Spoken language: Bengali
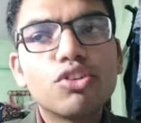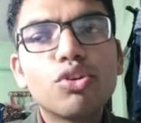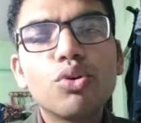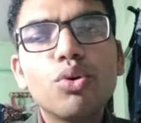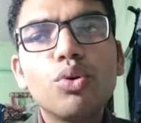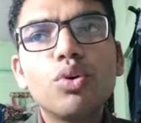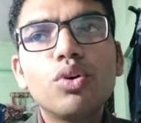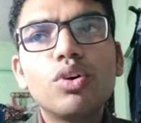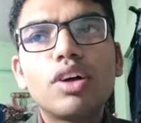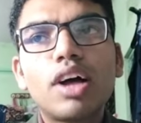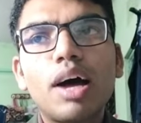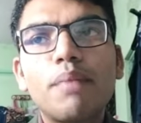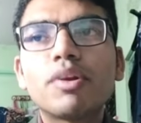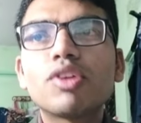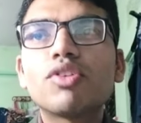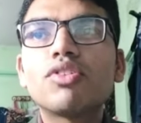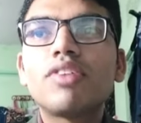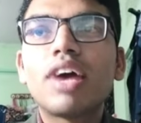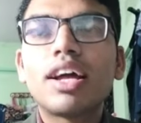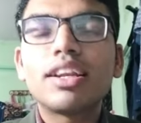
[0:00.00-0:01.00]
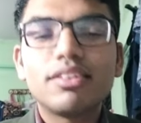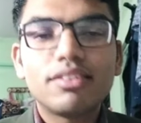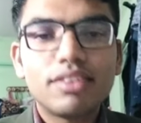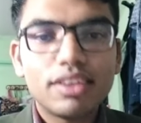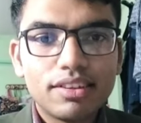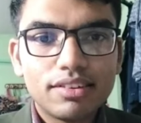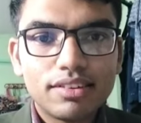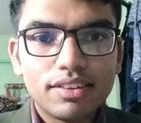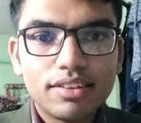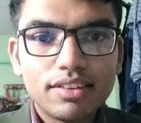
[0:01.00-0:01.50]
তো আমরা তো জানি
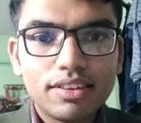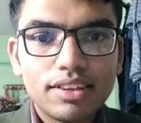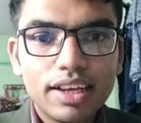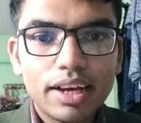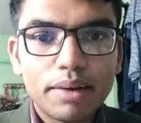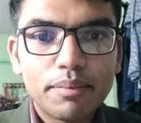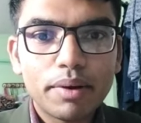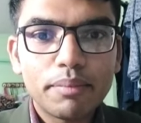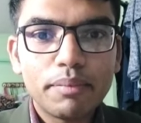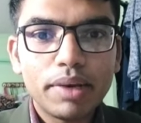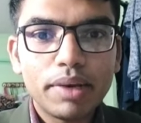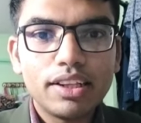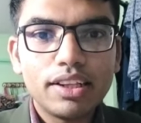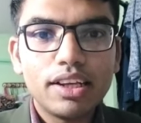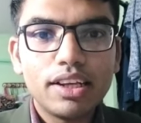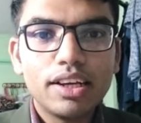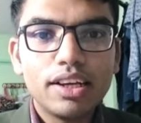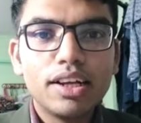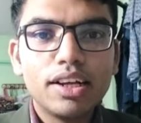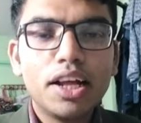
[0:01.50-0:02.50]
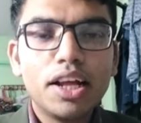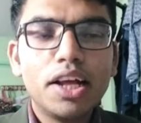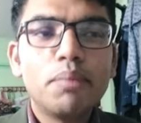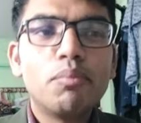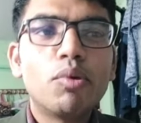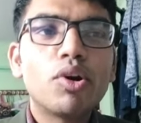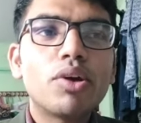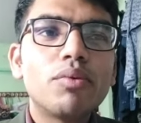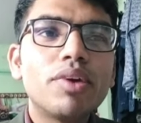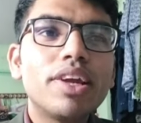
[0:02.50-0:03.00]
যে ইসিজি e দিয়ে আমরা মেইনলি
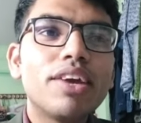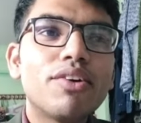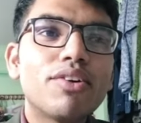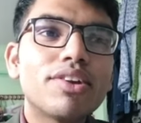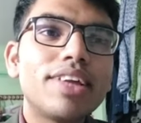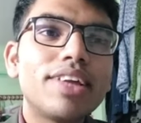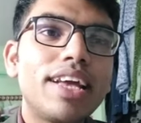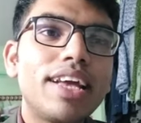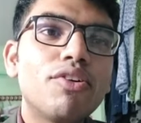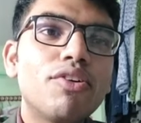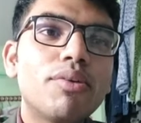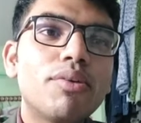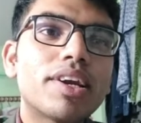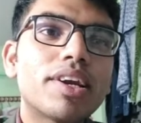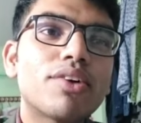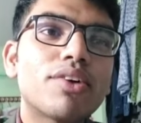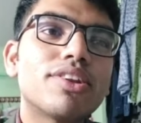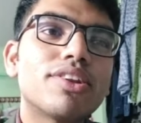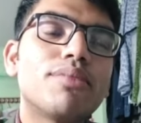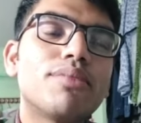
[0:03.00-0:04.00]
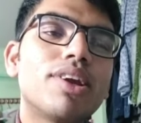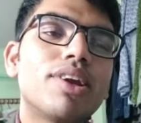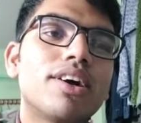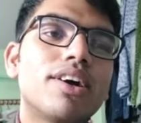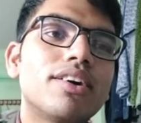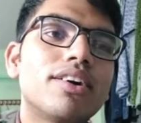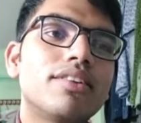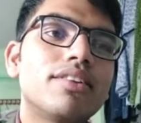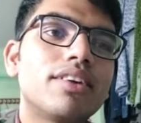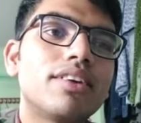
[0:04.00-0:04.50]
মোটামুটি এই কথা এইরকম একটা কথা
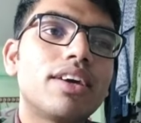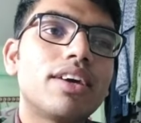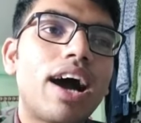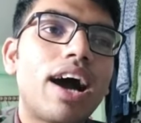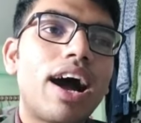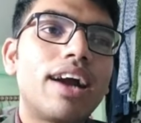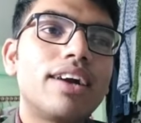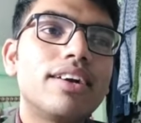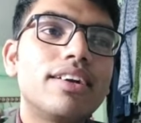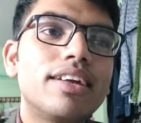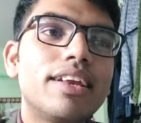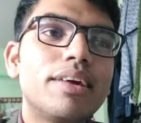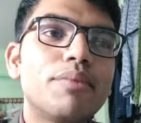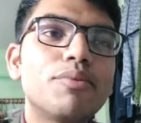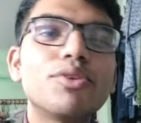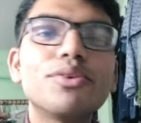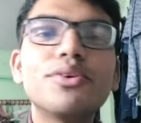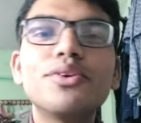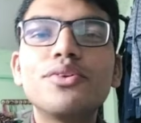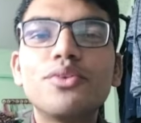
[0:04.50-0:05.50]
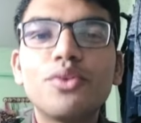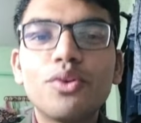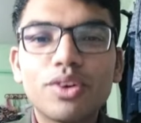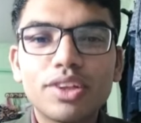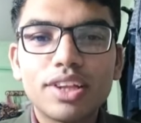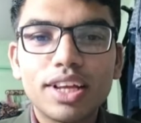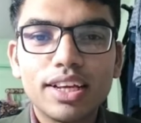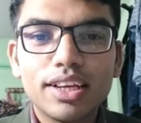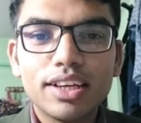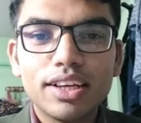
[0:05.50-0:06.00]
বলা হয় যে হার্টের এমন কোনো
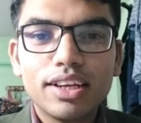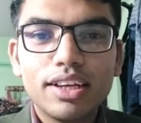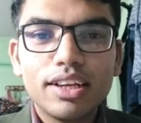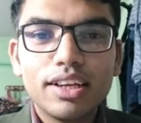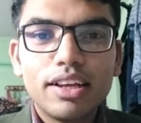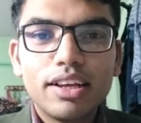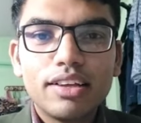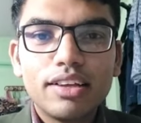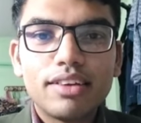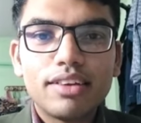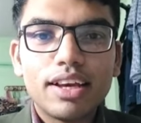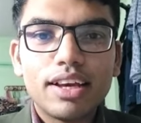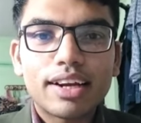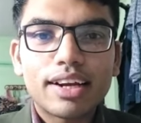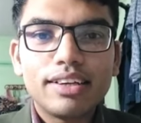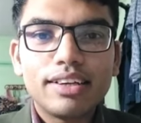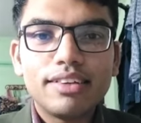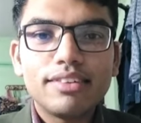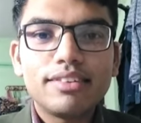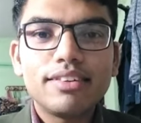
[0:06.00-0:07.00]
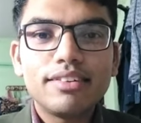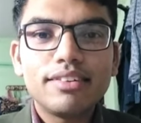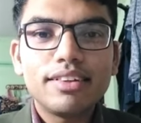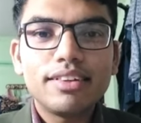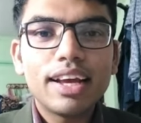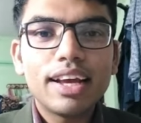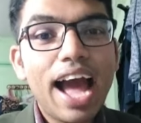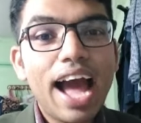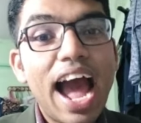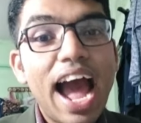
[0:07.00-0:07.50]
রোগ নাই যে একটা ইসিজি
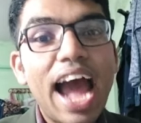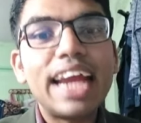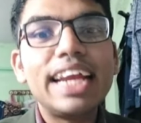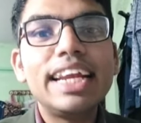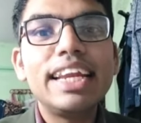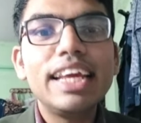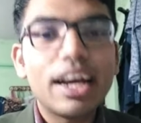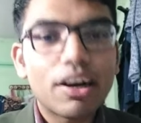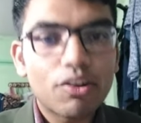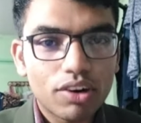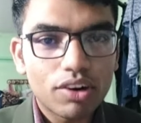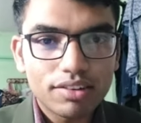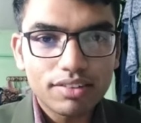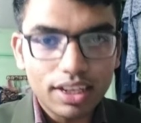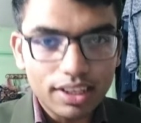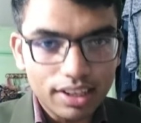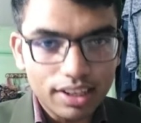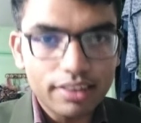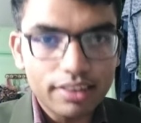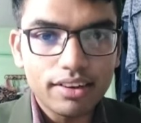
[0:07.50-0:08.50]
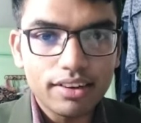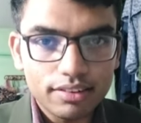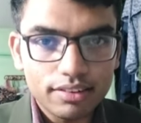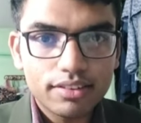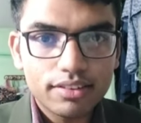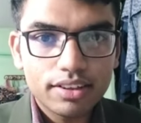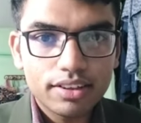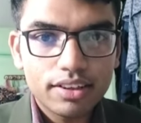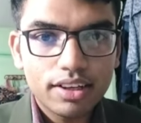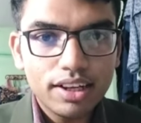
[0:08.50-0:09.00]
e দেখে আইডিয়া করা যায় না
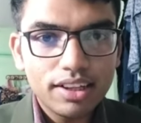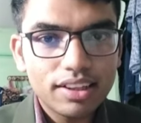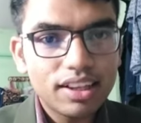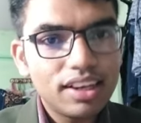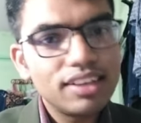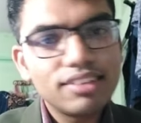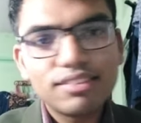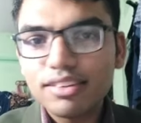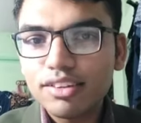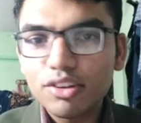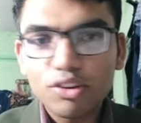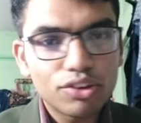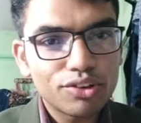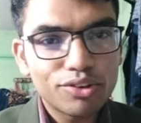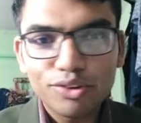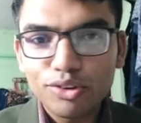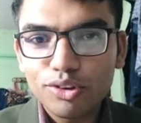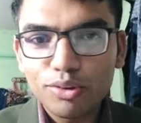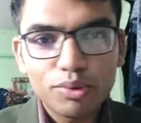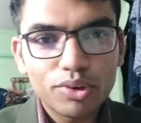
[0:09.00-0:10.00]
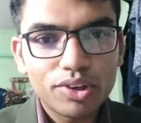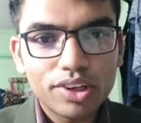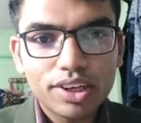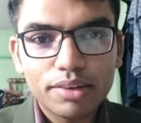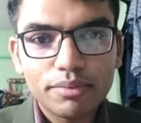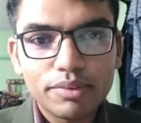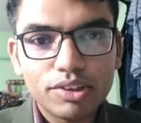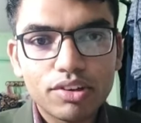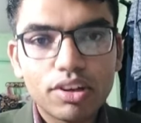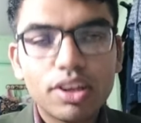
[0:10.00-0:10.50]
অ্যাটলিস্ট হ্যাঁ তাহলে ইসিজি e কত গুরুত্বপূর্ণ
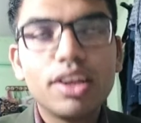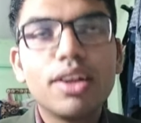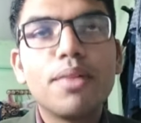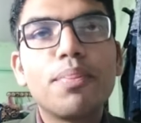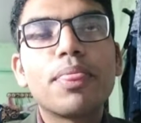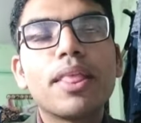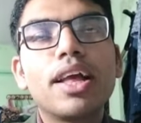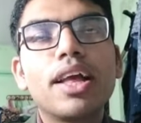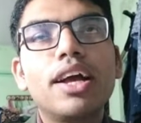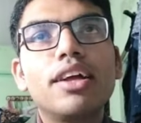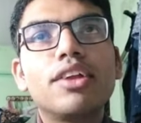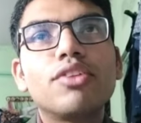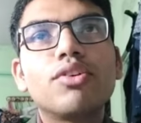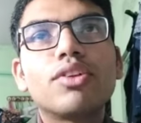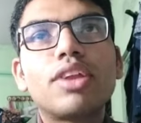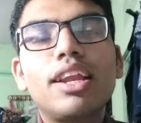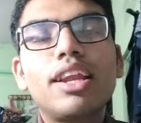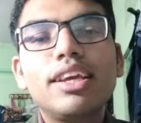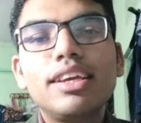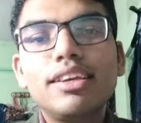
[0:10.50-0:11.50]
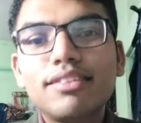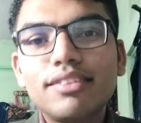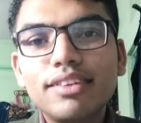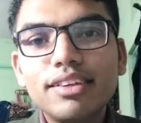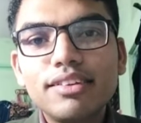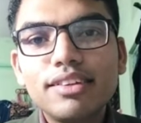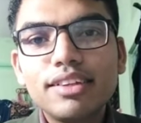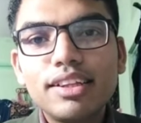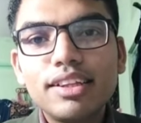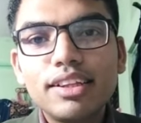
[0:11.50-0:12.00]
একটা বিষয় তো তাহলে
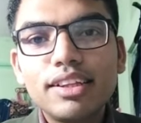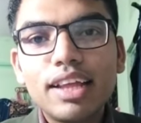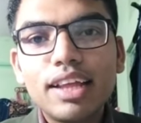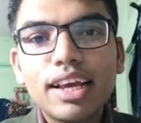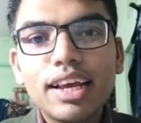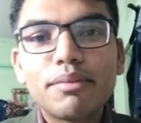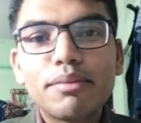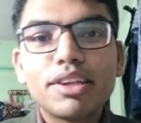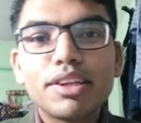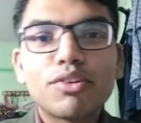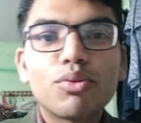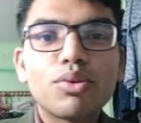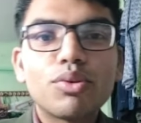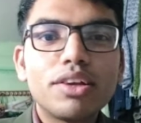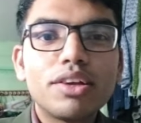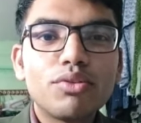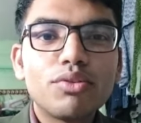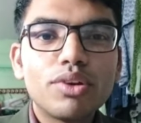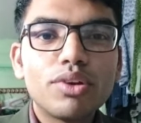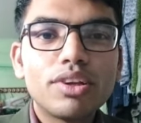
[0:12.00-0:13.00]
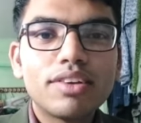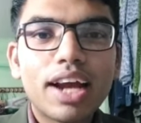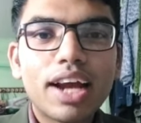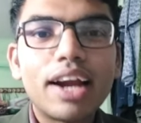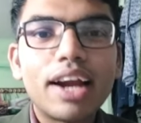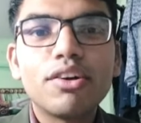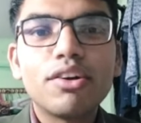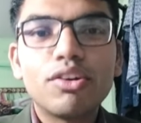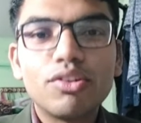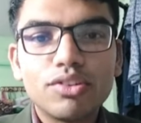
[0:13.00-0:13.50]
ইসিজি থেকে আমাদের কোথায় চলে যায়
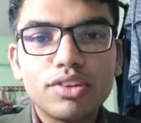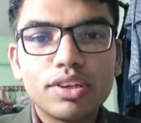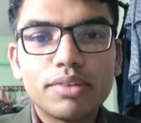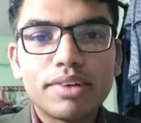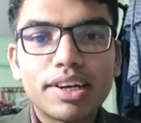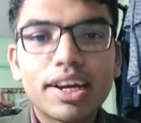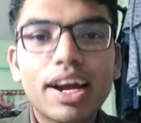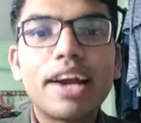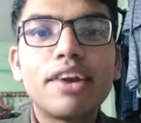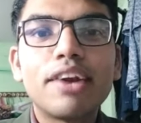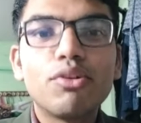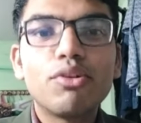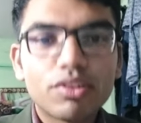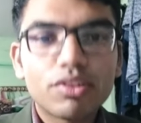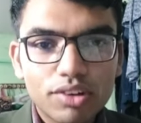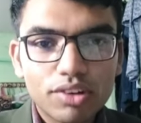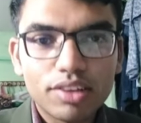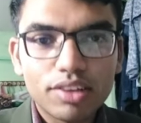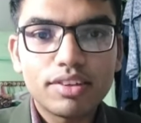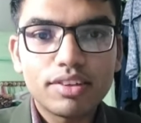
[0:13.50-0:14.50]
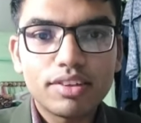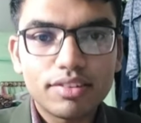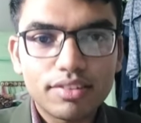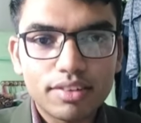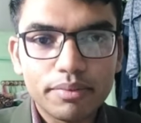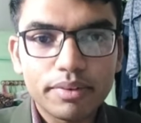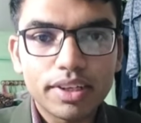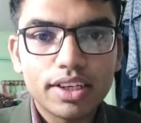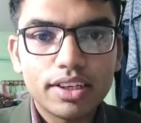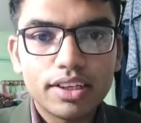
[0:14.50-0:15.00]
কার্ডিওলজি মানে কার্ডিওভাস্কুলার
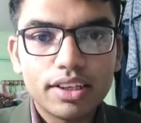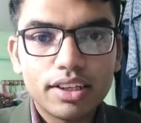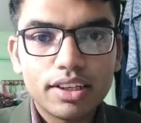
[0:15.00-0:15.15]
সিস্টেমে